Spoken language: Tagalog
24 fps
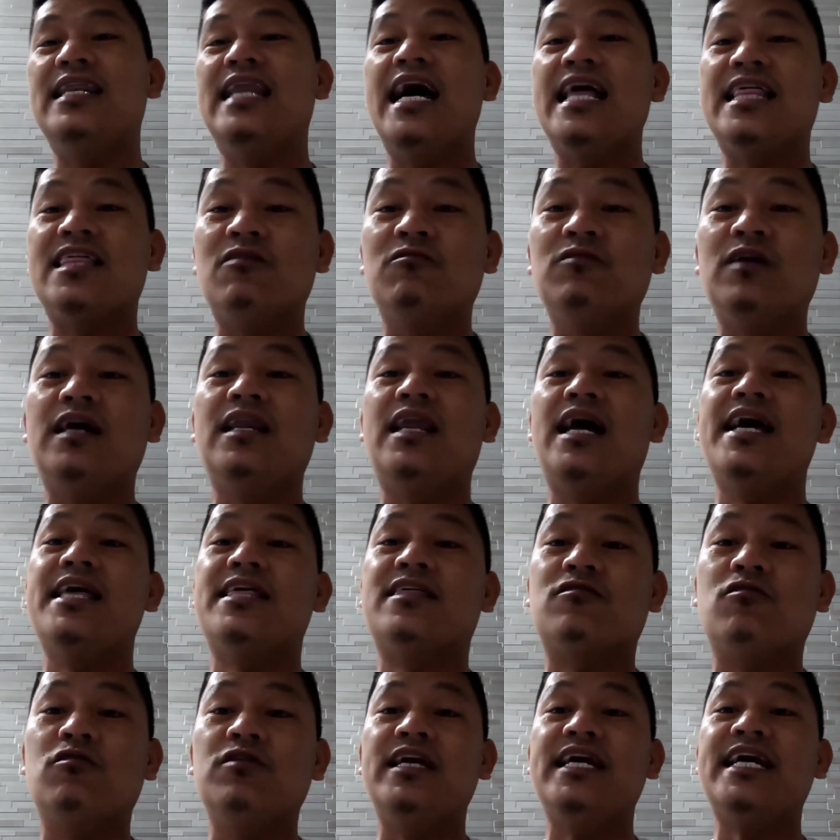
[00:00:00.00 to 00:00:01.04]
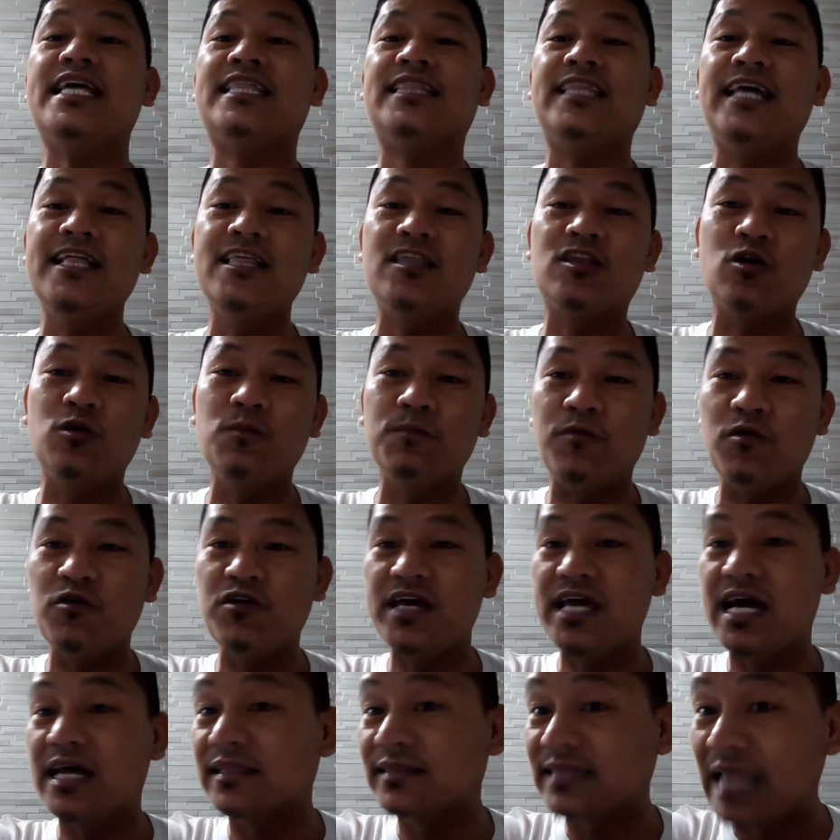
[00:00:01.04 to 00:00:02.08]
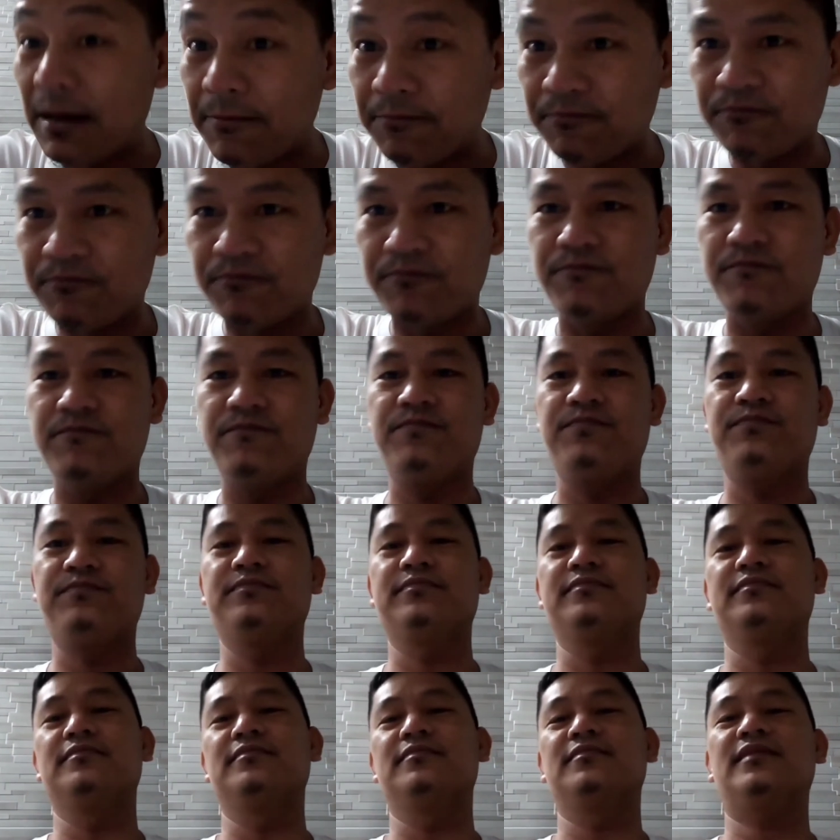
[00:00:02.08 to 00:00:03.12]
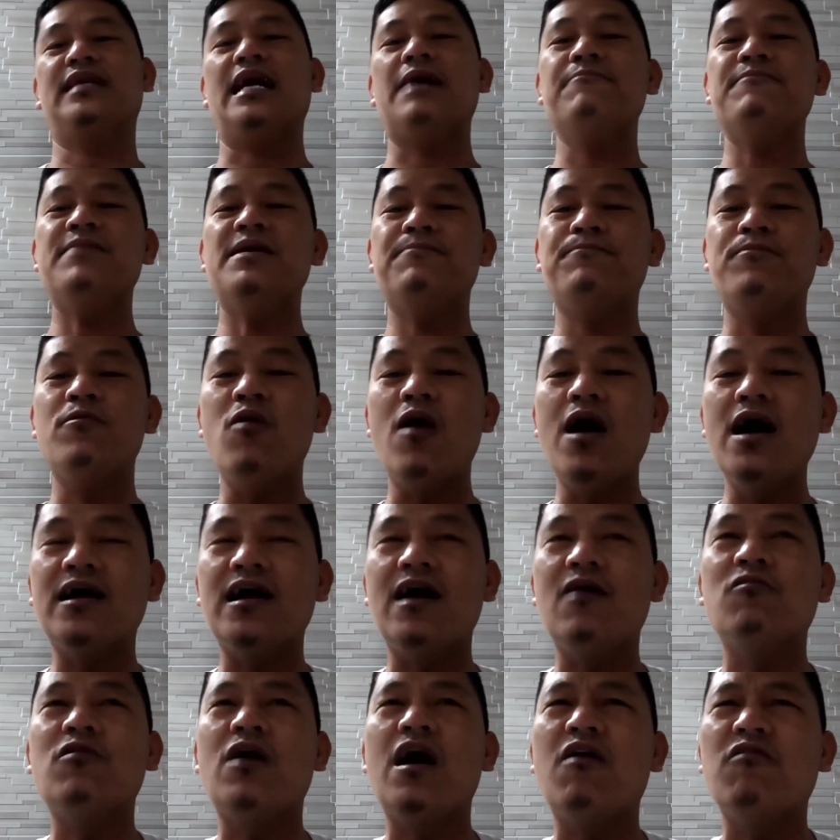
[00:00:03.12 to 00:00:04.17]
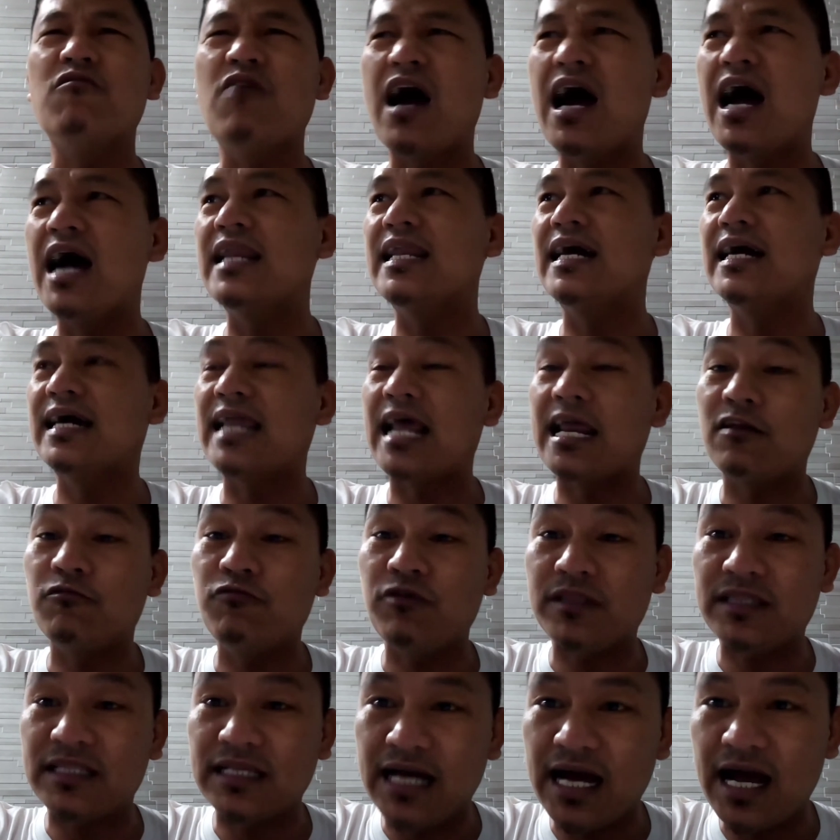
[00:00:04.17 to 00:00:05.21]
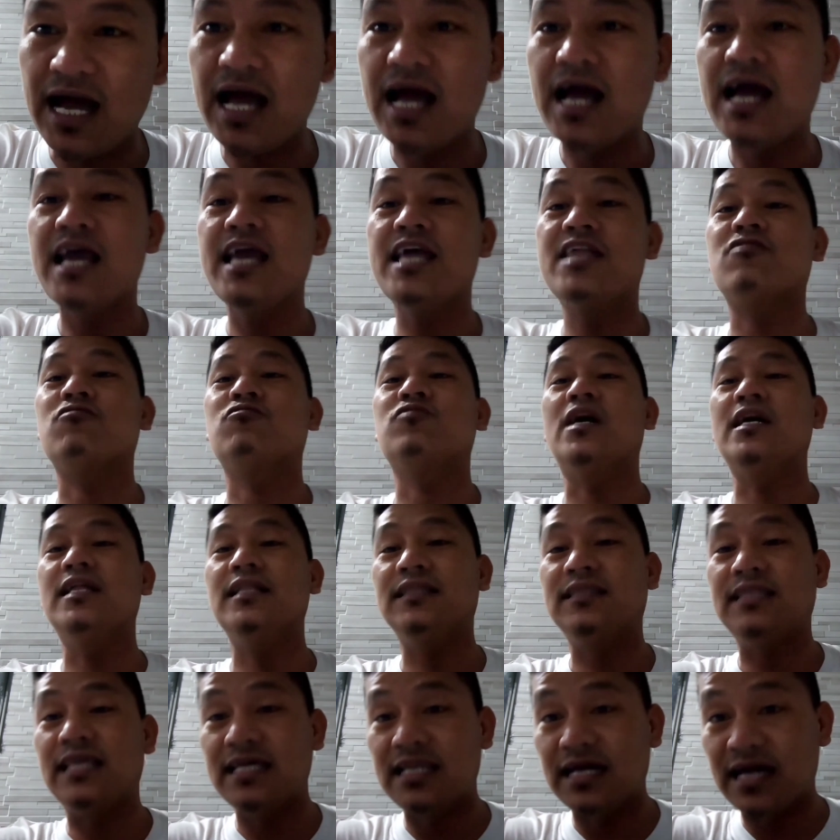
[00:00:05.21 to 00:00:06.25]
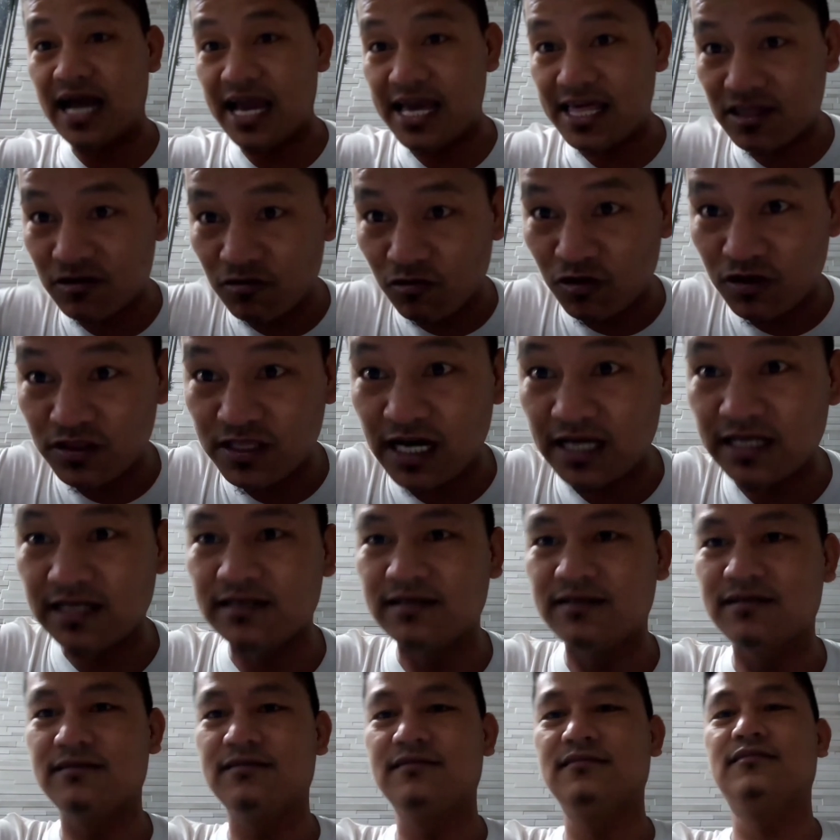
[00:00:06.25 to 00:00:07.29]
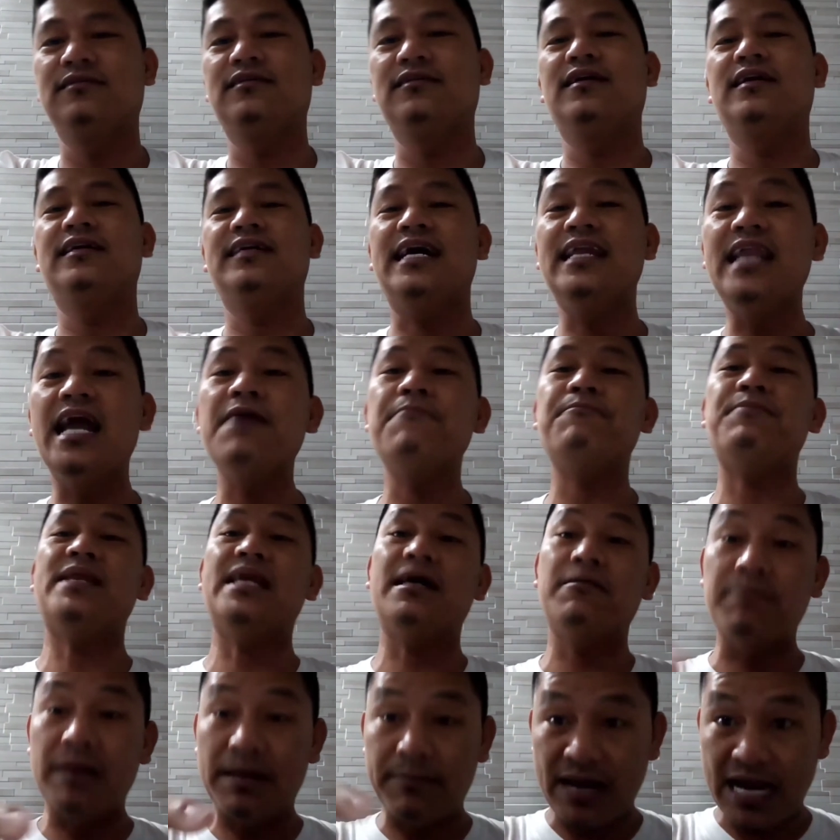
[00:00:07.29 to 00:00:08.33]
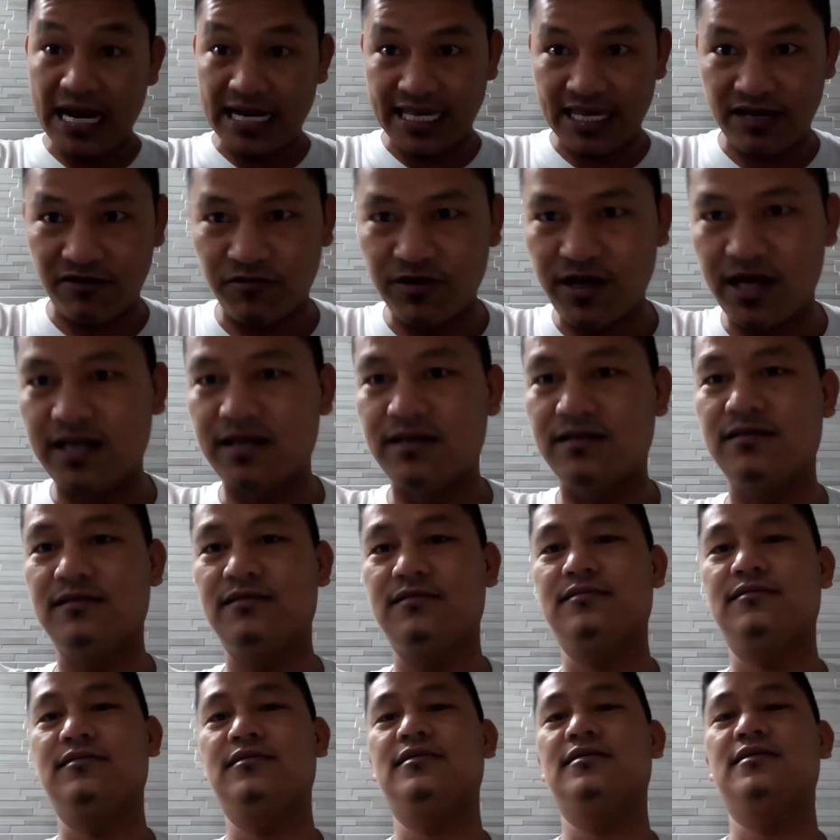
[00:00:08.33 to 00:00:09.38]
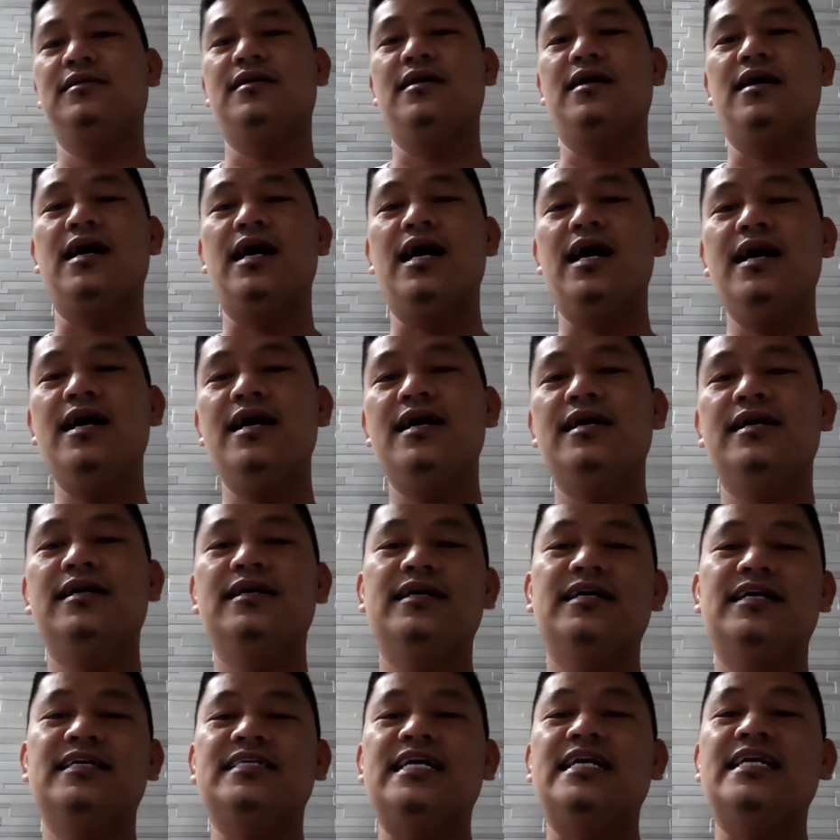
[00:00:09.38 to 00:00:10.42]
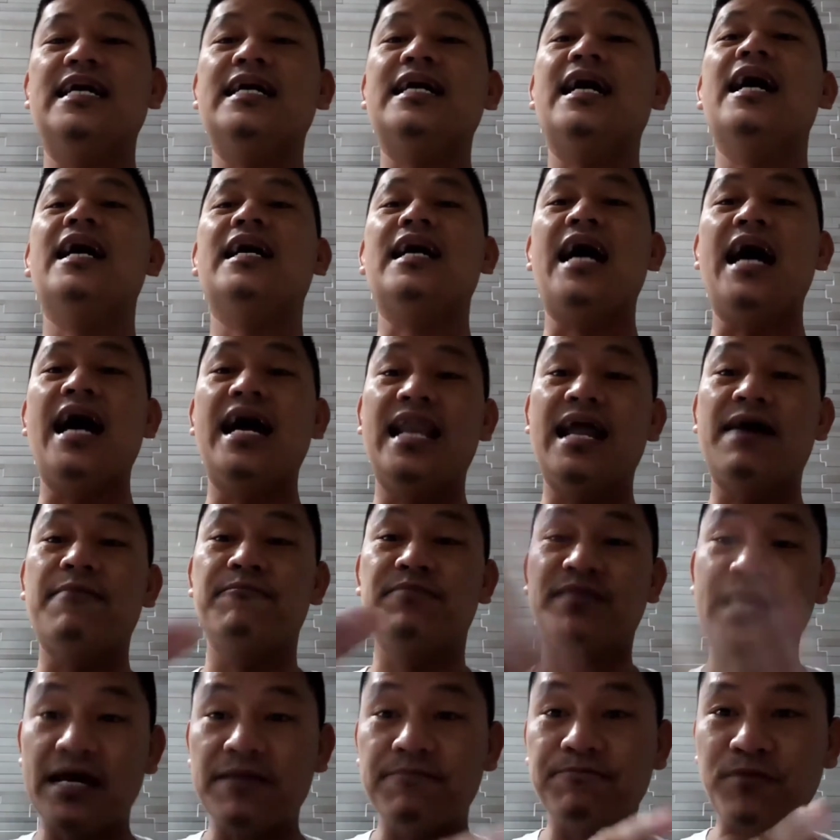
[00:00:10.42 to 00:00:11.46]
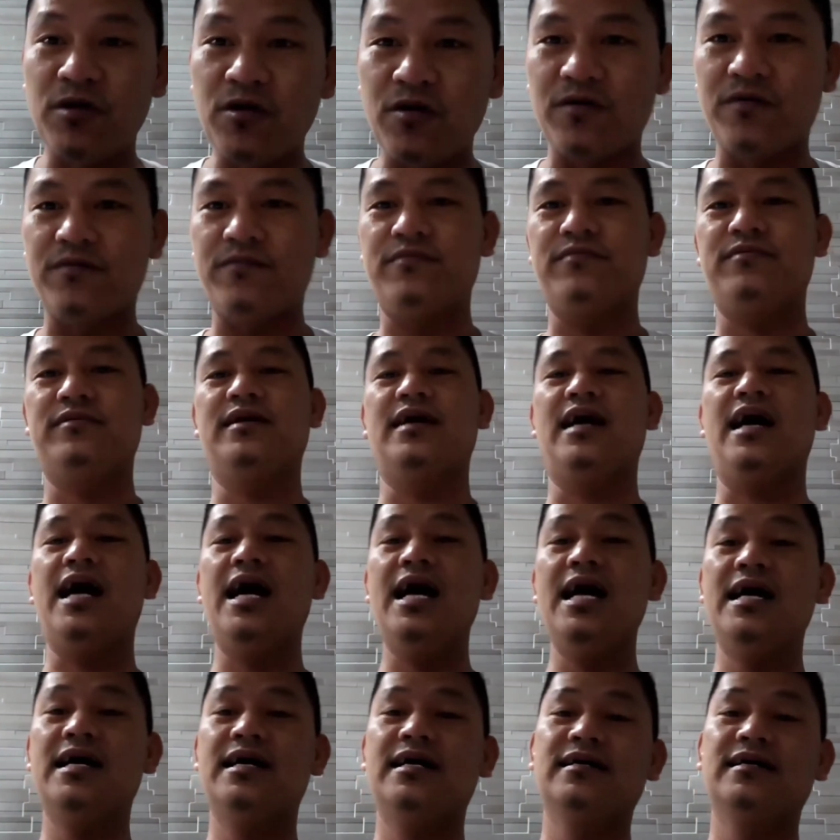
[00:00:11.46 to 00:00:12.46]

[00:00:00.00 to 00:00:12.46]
National High School. Extension po na yan, TAP. Kami po ang kauna-unahan na graduate na estudyante ng high school dyan. Yan ay pinagmamalaki ko yan. Ha? Sa nakakaalam dyan po, ha?